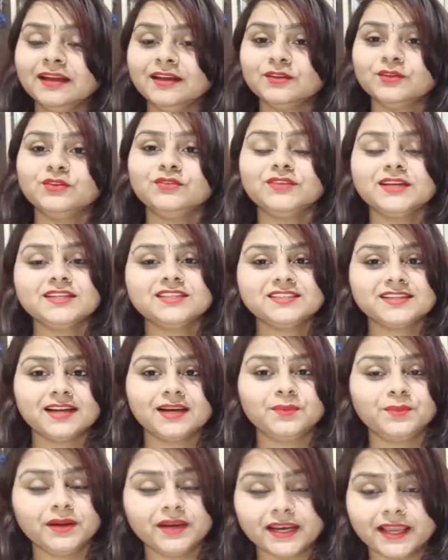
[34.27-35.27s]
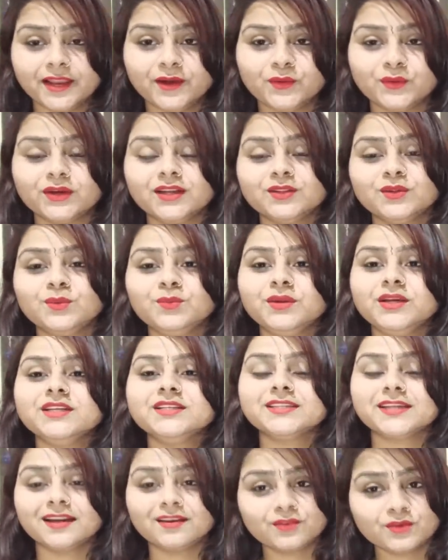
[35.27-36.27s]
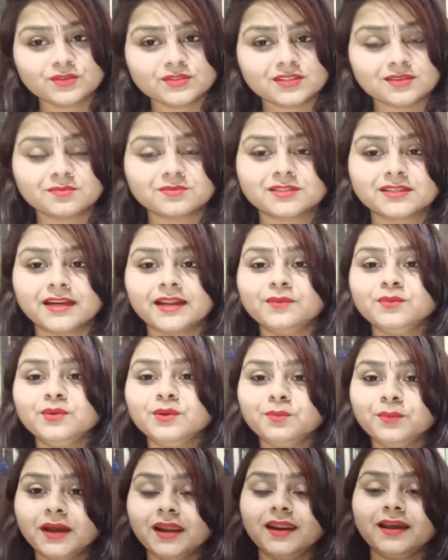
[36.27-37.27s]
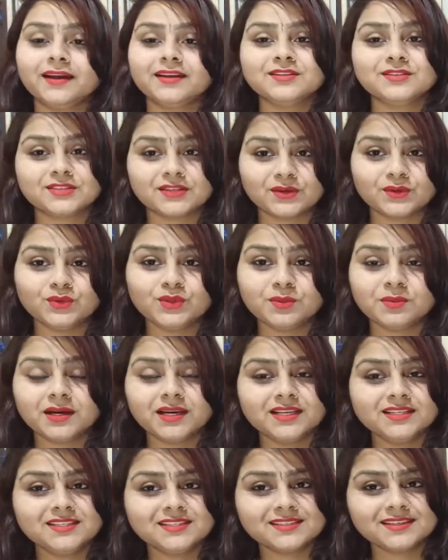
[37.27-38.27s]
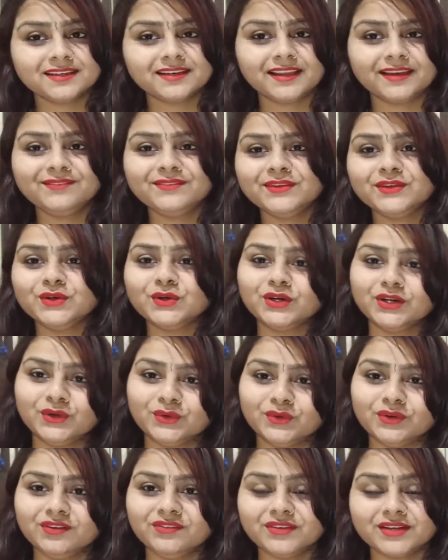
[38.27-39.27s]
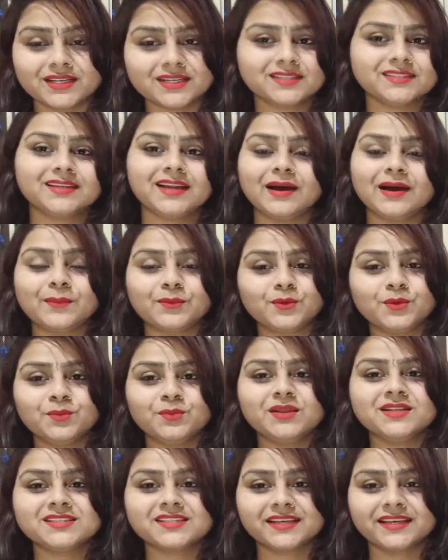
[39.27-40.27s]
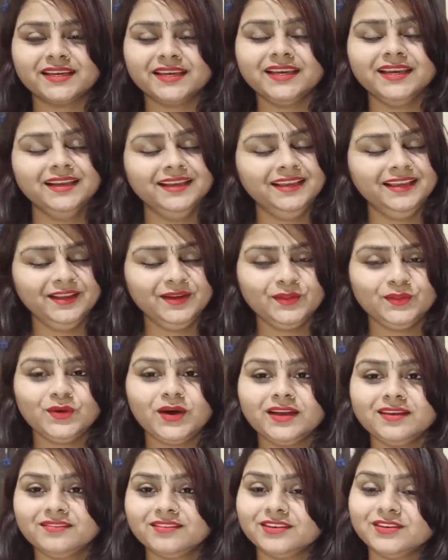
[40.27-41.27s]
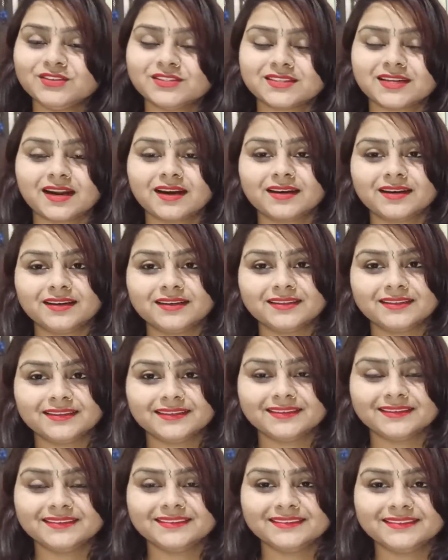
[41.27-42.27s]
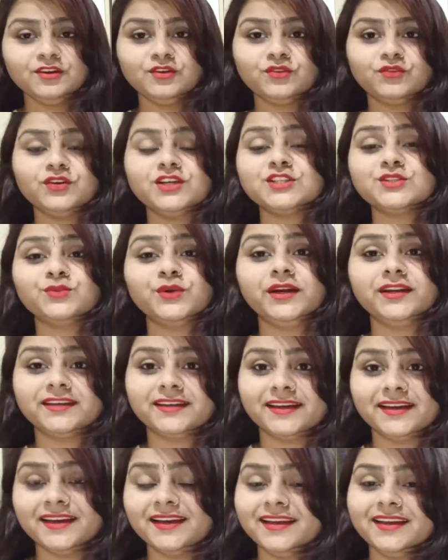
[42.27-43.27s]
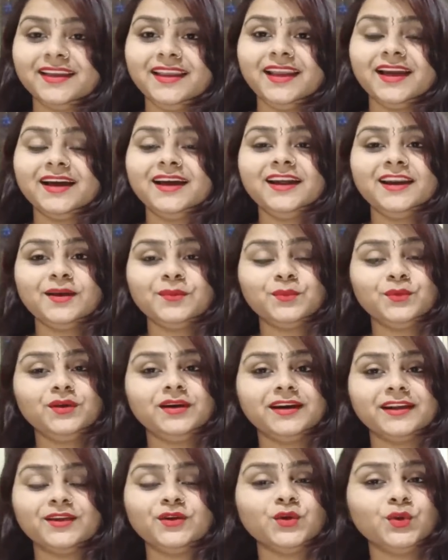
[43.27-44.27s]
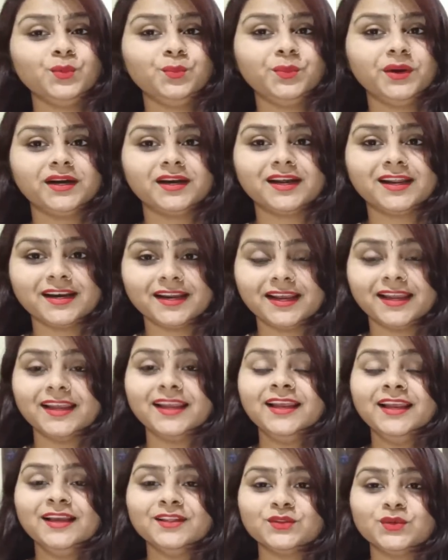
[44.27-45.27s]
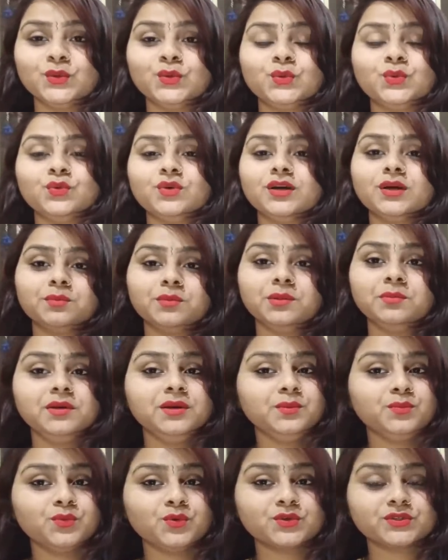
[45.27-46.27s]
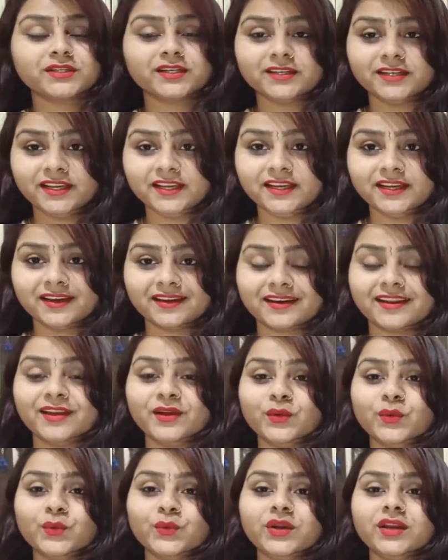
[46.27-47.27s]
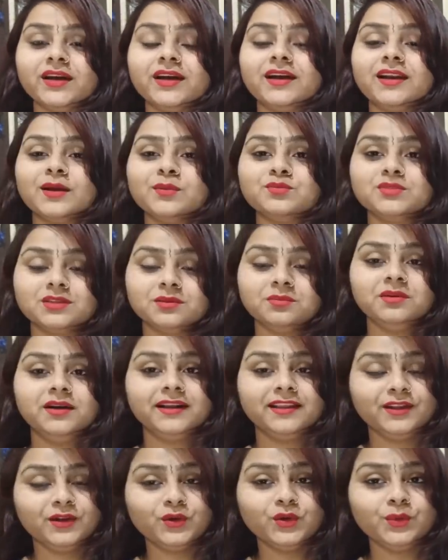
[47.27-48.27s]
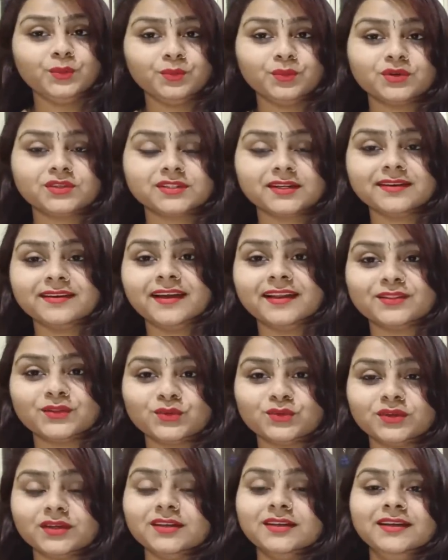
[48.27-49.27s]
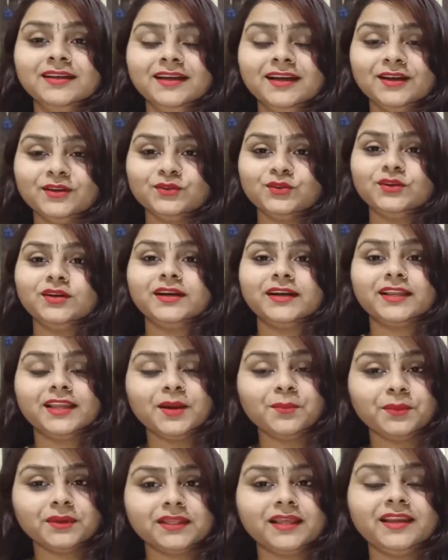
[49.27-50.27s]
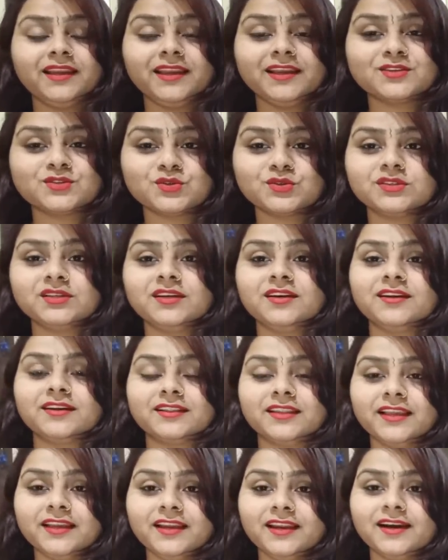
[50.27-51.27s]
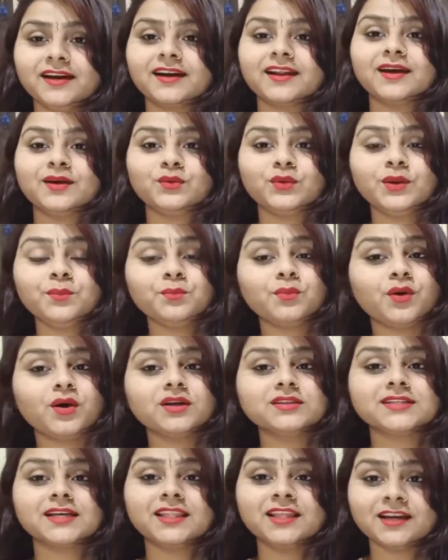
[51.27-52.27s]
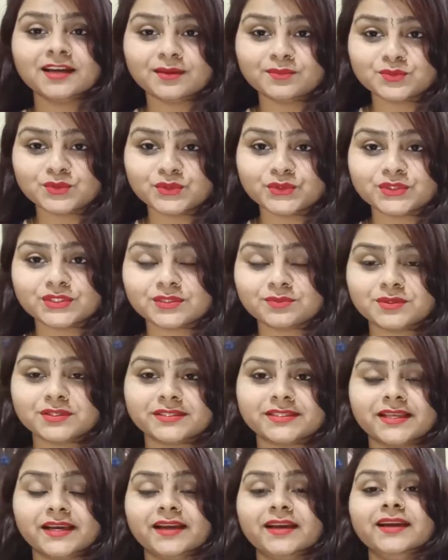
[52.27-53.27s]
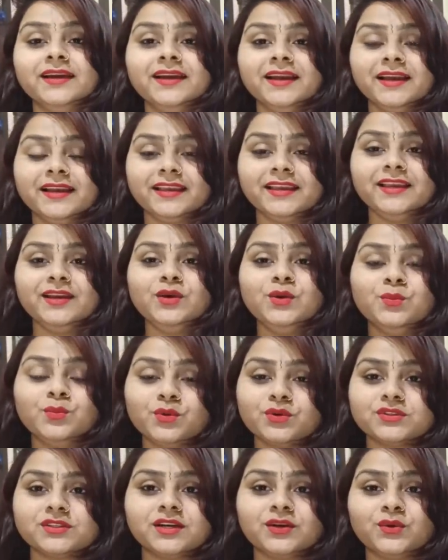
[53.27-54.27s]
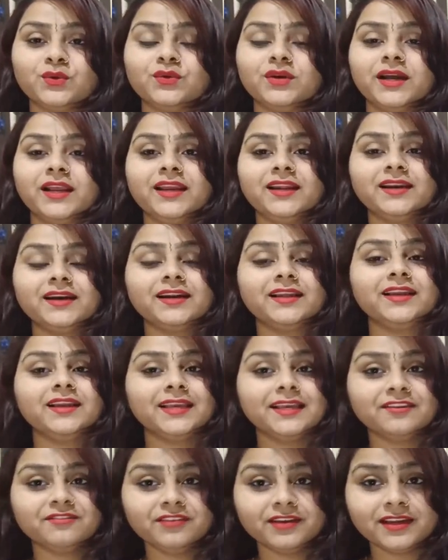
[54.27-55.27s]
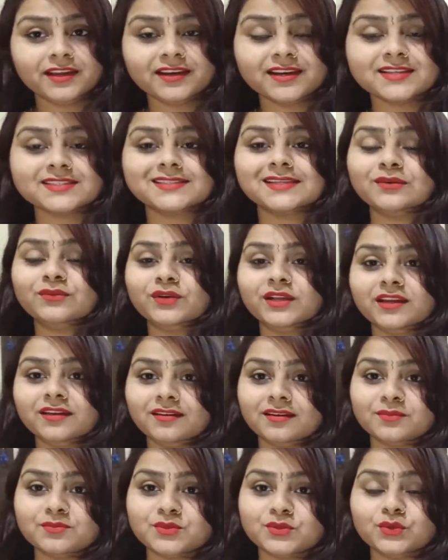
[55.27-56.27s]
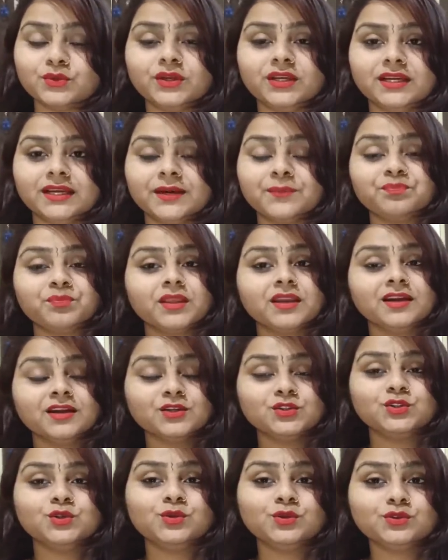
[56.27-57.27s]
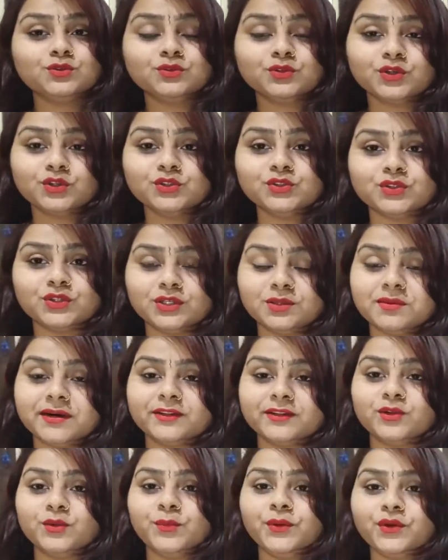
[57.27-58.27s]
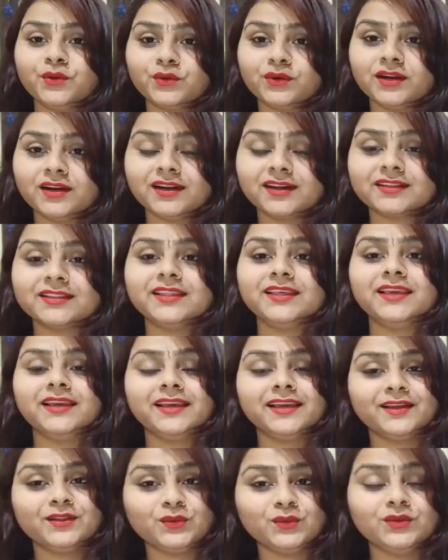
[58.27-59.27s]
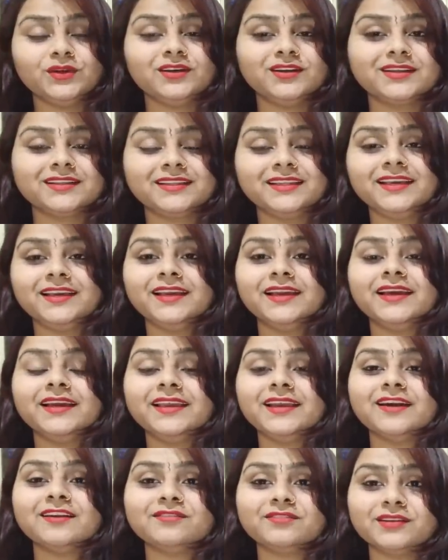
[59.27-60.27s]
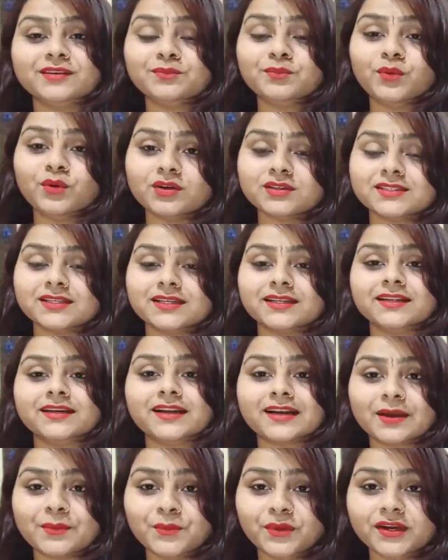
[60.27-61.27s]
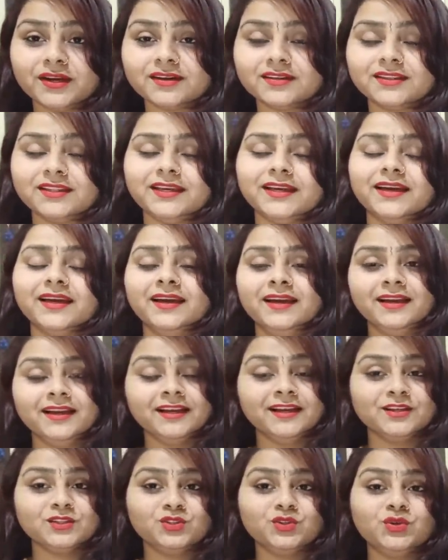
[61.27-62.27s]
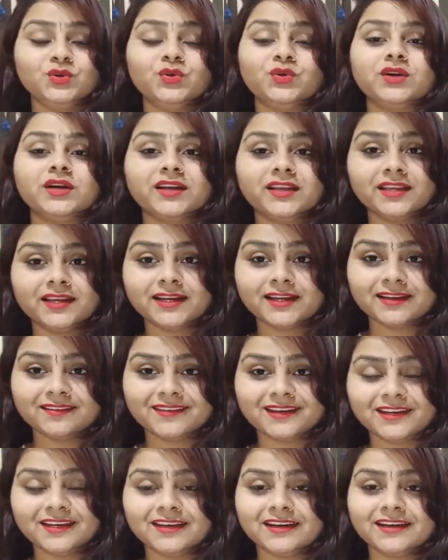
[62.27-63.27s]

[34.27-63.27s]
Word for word: तो फ्रेंड्स चैनल पर नए होना तो प्लीज़ चैनल को सब्सक्राइब और बेलाइकन जरूर दबा लीजिए जिससे नई वीडियो का नोटिफिकेशन आपको मिल सके तो आइए वीडियो स्टार्ट करते हैं फर्स्ट पॉइंट है कि अगर आपको लड़की को पटाना है तो उनको कभी भी इमोशनल नहीं कहना है क्योंकि अगर आप जब लड़की को इमोशनल कहते हो ना तो लड़कियां पता ही ये सोचने लगती हैं कि लड़का उन्हें बहुत ज़्यादा कमज़ोर समझता है कि इमोशनल होना एक लड़की की वीकनेस है उनकी कमज़ोरी है जो छोटी छोटी बातों पर रोने लगती हैं धोने लगती हैं या फिर बहुत ज़्यादा ड्रामे करती हैं जो नोटंकी करने वाली